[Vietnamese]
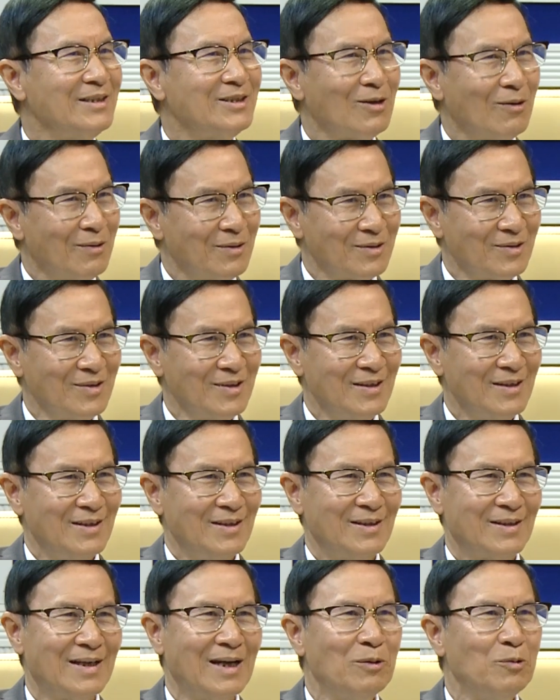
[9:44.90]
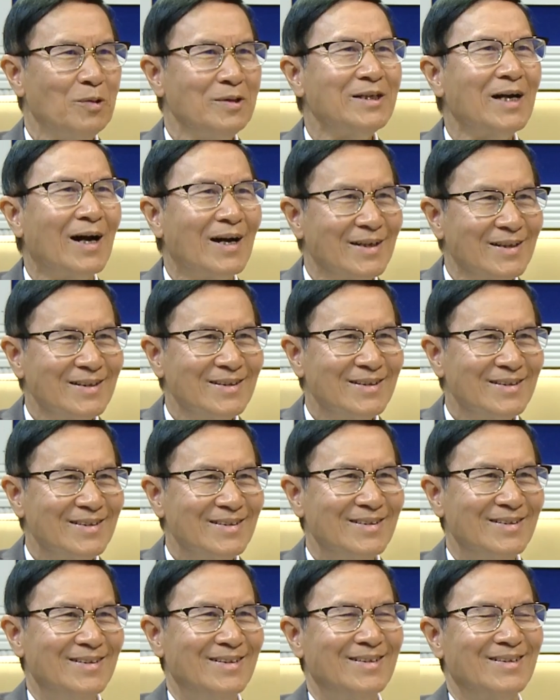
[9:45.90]
cho thôi kêu lúa trời
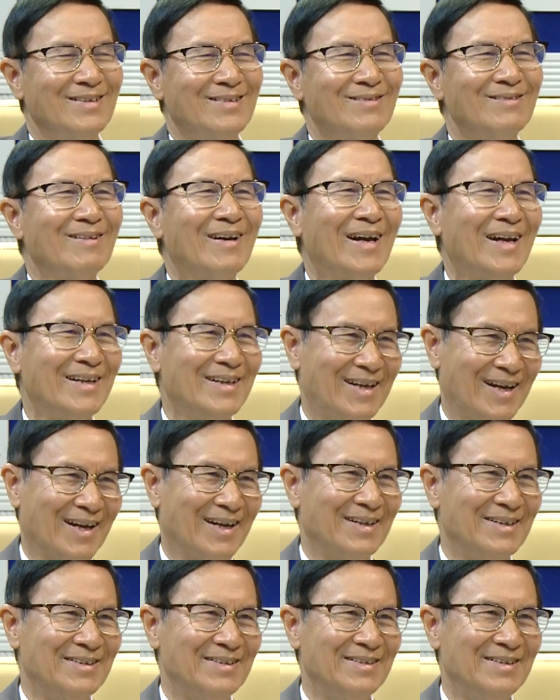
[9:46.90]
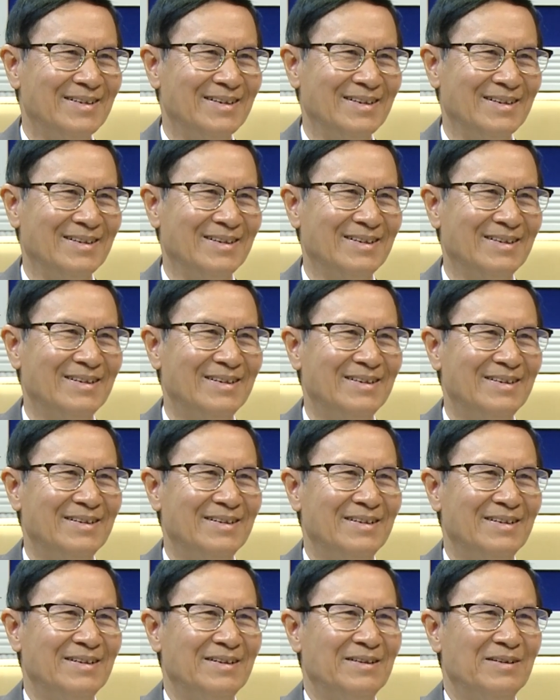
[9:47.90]
yeah. Ừ. cũng là hay cả yeah. Dạ. yeah. Ừ
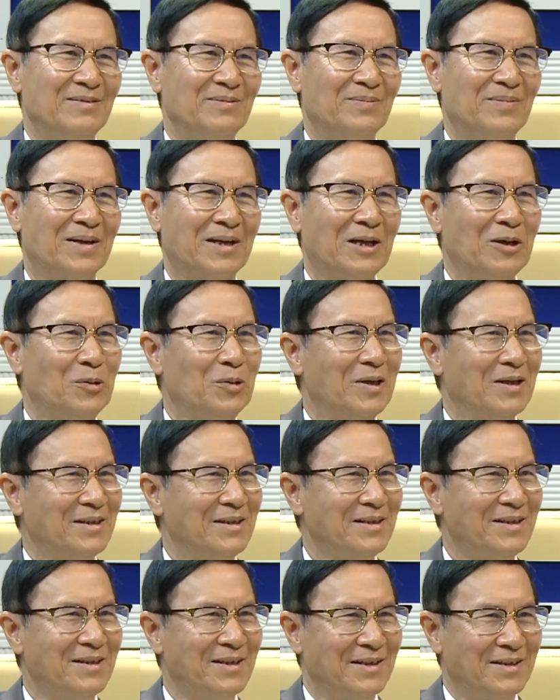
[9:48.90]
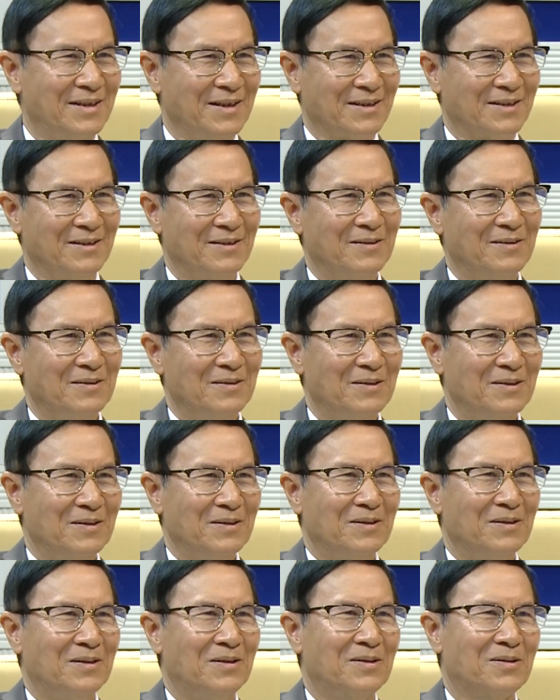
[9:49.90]
và cái lúa này tức cười thiệt ừ.
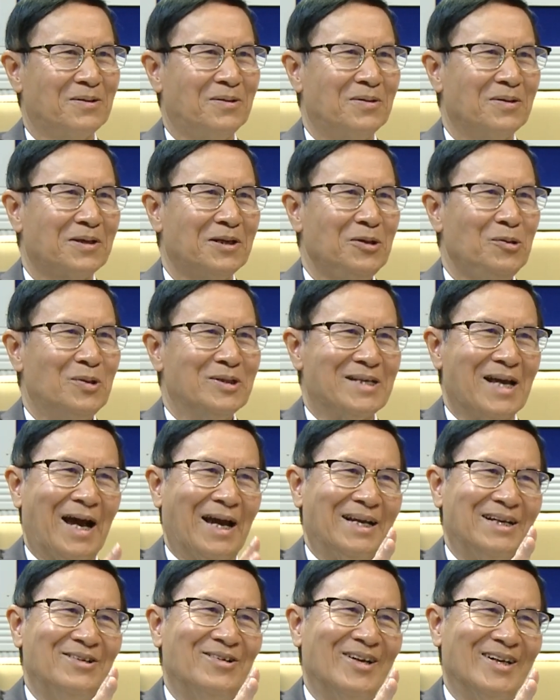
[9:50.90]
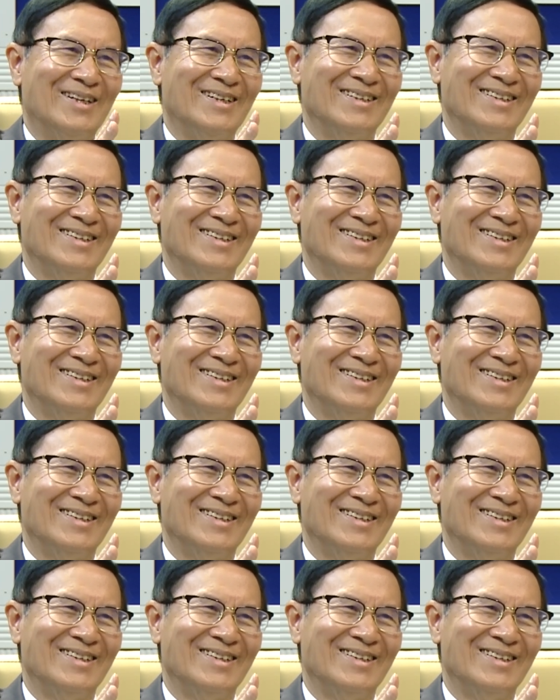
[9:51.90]
nó có cái đuôi dài rồi